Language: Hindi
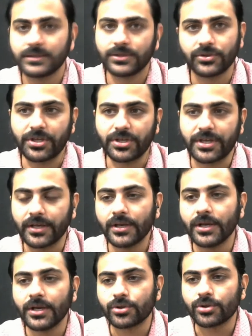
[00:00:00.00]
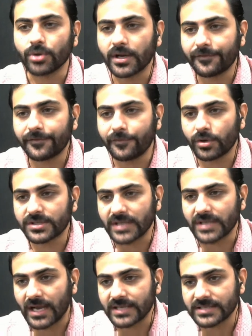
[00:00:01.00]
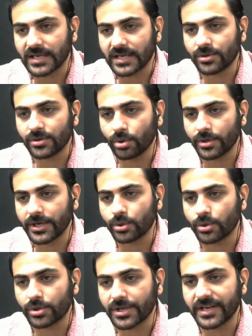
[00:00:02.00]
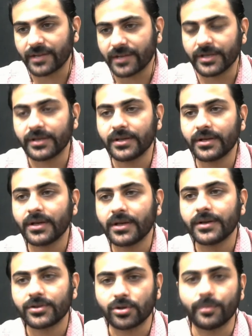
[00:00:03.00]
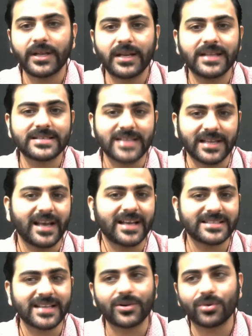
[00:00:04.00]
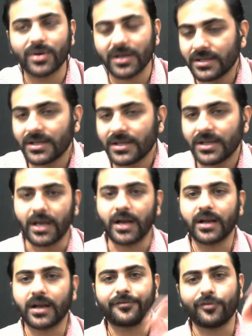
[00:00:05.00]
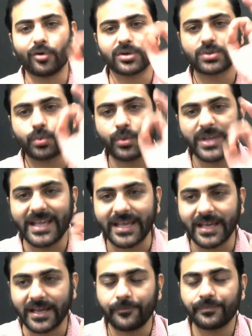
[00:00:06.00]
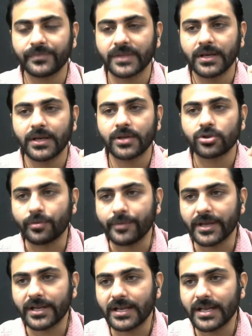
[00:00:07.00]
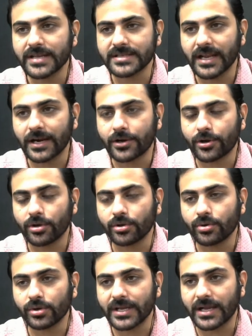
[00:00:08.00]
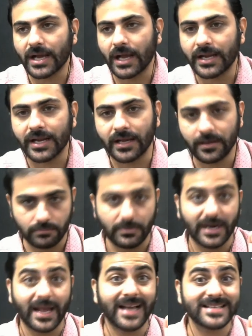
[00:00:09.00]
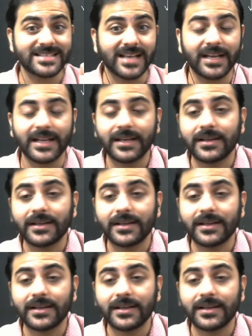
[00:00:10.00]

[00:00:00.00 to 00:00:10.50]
ठीक है तो अगर फोर्स आसान होगी टूटने में तो मेरे लिए ज़्यादा आसान होगा अगर फोर्स वीक है तो मेरे लिए इस इलेक्ट्रॉन को निकालना बड़ा आसान है